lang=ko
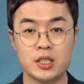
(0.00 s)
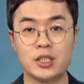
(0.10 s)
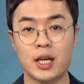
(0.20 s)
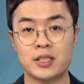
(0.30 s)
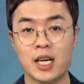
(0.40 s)

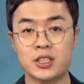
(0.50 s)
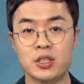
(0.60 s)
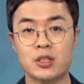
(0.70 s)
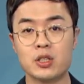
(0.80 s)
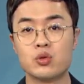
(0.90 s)
이제
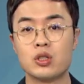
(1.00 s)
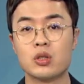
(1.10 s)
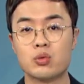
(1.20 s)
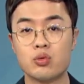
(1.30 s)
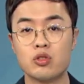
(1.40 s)
책정
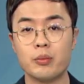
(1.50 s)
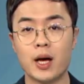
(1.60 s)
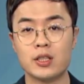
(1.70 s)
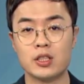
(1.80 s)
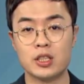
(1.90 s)
기준을
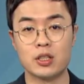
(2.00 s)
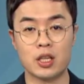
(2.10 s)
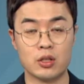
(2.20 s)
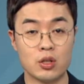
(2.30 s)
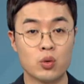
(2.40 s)
궁금해하는
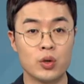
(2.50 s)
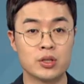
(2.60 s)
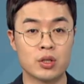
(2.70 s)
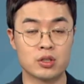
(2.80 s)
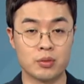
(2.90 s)
이들이 늘고
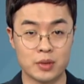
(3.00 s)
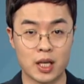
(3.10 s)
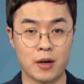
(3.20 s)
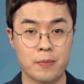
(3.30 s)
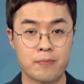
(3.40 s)

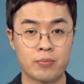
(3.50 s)
있었습니다.